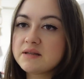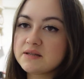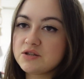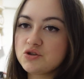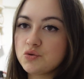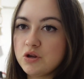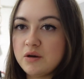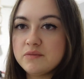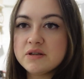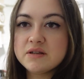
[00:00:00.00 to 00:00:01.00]
Kısa saçı
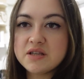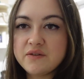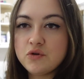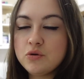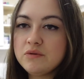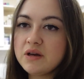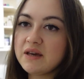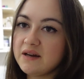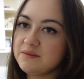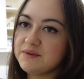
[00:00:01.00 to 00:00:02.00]
kullanmayı da seviyorum ve
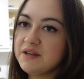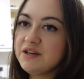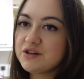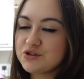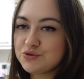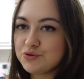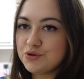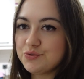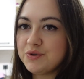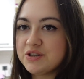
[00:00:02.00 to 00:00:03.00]
kendime de
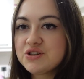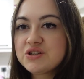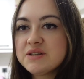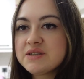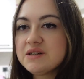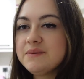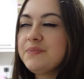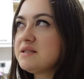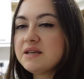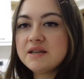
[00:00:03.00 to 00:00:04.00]
yakıştırıyorum açıkçası.
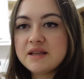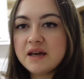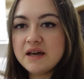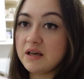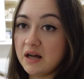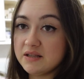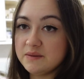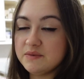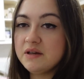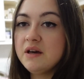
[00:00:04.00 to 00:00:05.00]
Sizlere de
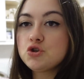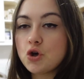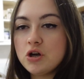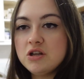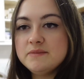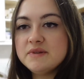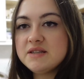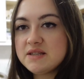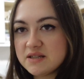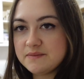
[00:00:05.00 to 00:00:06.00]
geldiğimi söyleyeyim
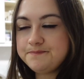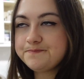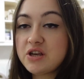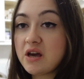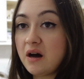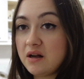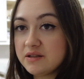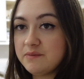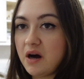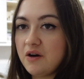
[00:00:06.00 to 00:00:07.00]
istedim. Bir şey
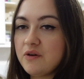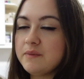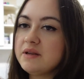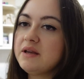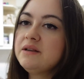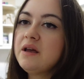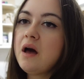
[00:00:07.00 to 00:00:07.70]
aldım mı AVM'den?